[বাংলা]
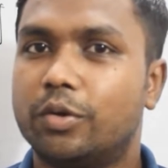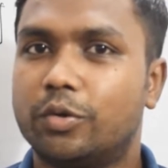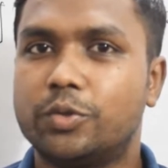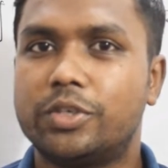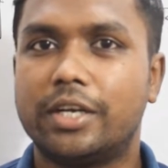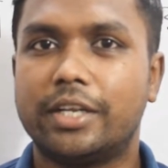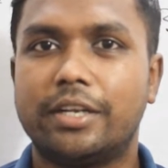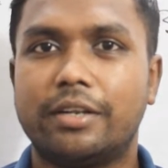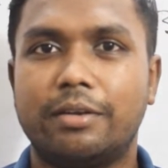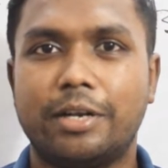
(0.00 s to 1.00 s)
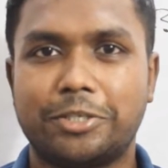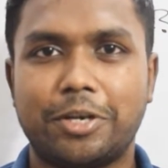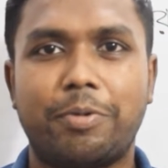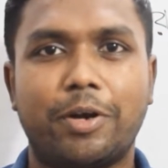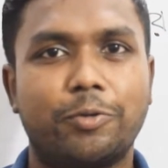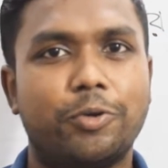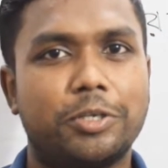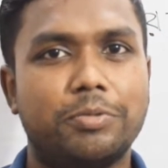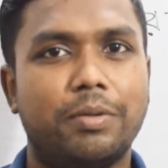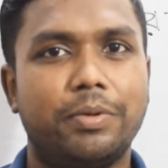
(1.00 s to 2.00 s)
গুজরাটের ন্যাশনাল পার্কগুলো
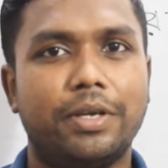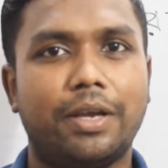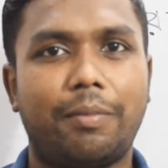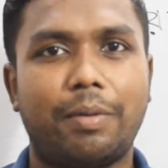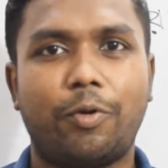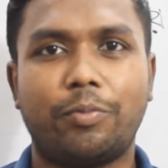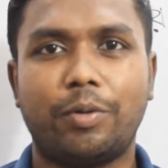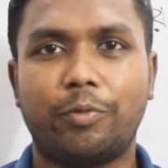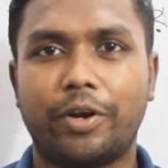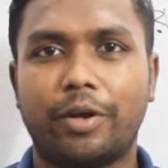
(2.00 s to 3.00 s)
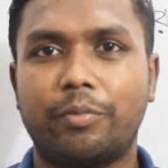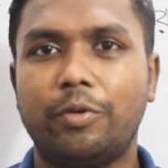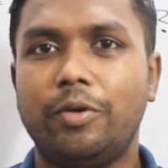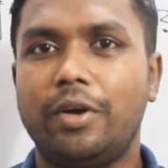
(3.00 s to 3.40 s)
কিভাবে আমরা পরপর মনে রাখবো